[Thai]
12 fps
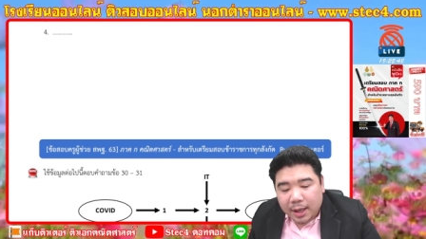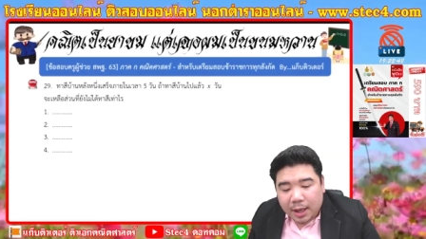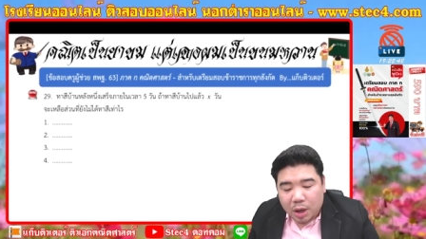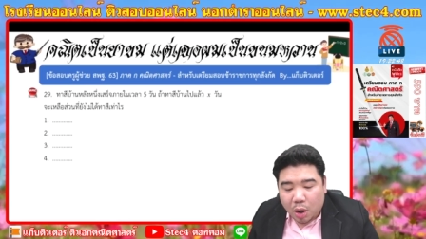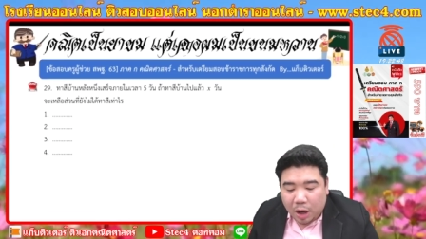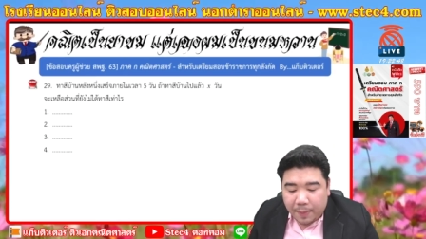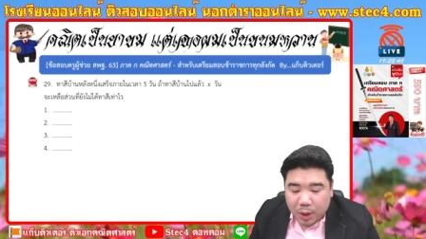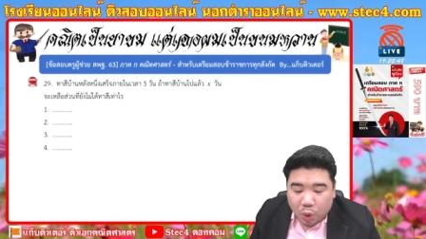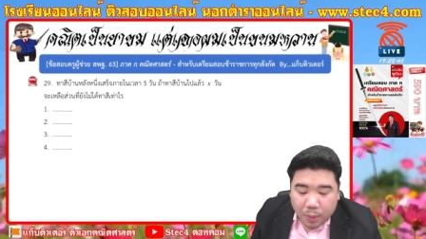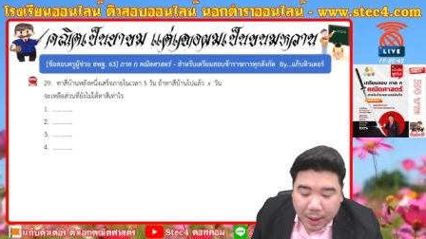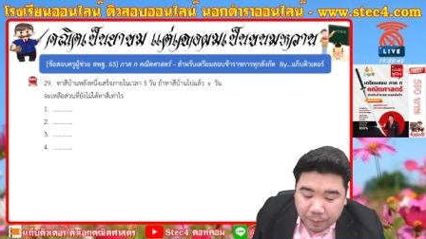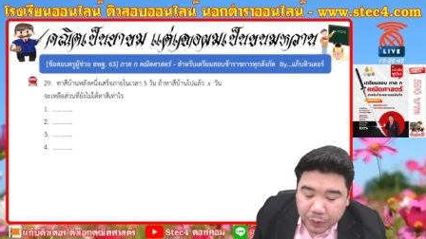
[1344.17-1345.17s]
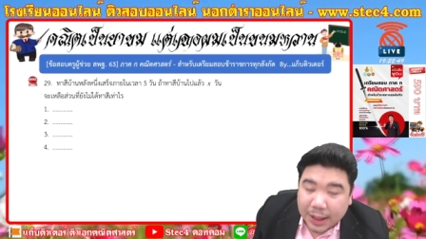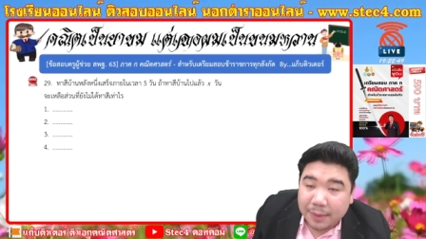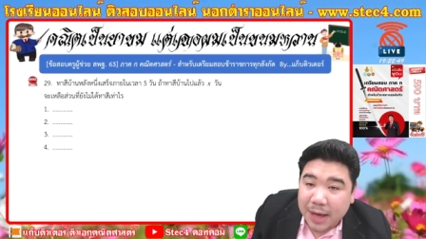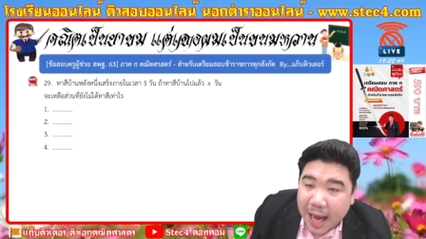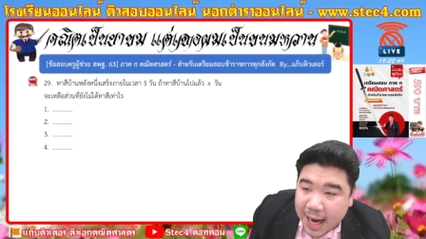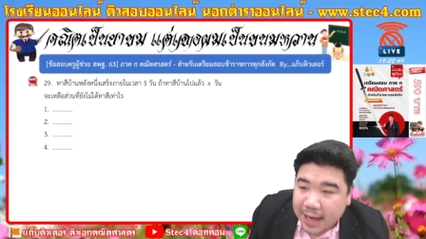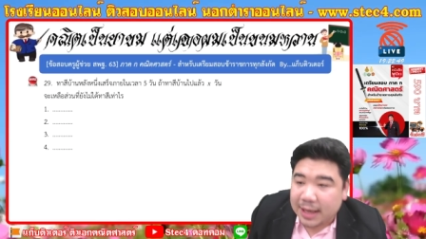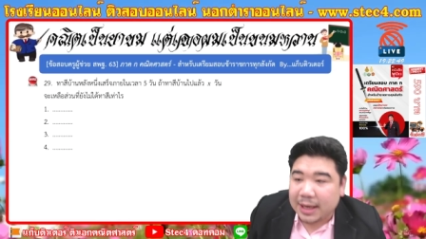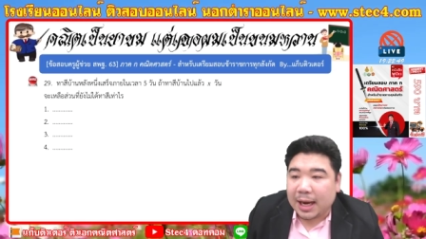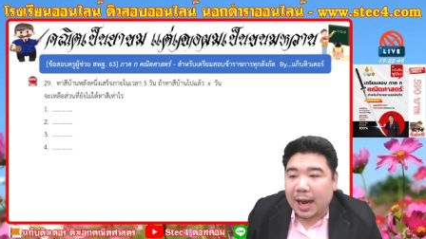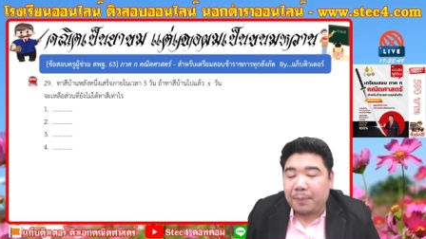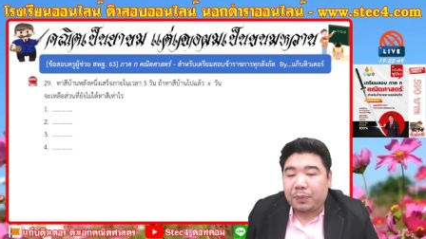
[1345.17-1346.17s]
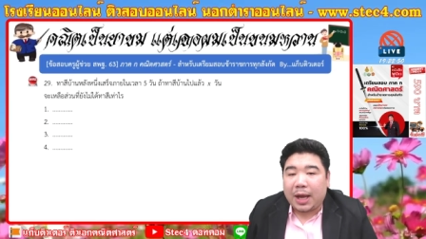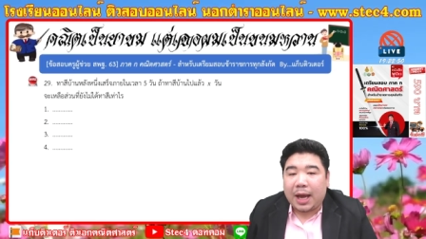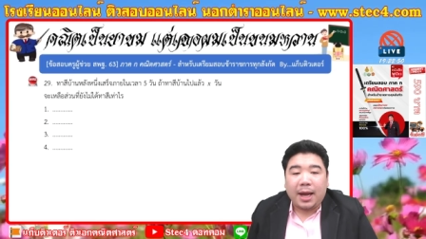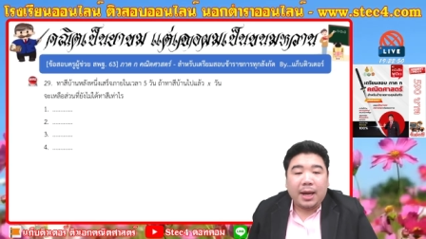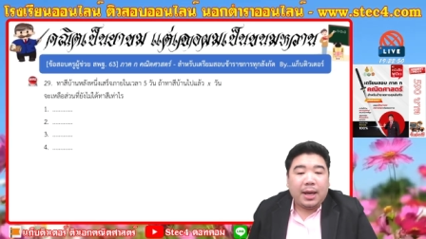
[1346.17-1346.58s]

น้องก็ไปดูเพิ่มเติมได้นะครับนะ